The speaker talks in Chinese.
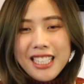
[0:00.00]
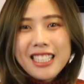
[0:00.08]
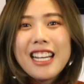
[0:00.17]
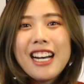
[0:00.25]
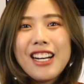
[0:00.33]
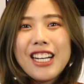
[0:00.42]

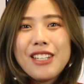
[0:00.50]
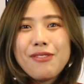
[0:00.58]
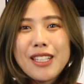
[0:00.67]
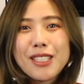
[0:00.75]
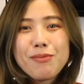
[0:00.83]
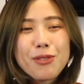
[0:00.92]
那
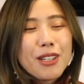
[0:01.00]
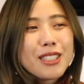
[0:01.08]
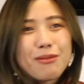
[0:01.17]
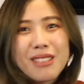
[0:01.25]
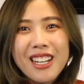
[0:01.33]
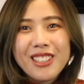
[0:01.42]
反正不管
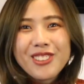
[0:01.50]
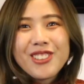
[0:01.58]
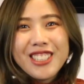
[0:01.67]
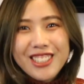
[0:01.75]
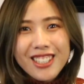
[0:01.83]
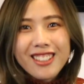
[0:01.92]
怎么样，就是
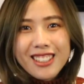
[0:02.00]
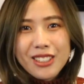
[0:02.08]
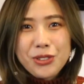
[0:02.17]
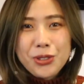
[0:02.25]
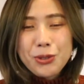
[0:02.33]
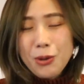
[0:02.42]
以上呢
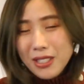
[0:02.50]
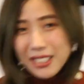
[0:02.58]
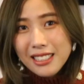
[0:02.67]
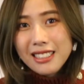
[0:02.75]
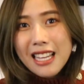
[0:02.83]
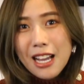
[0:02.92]
就是我
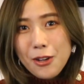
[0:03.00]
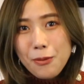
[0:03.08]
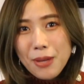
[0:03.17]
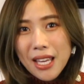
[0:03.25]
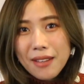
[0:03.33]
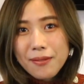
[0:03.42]
近期的爱用
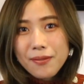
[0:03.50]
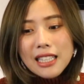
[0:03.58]
品。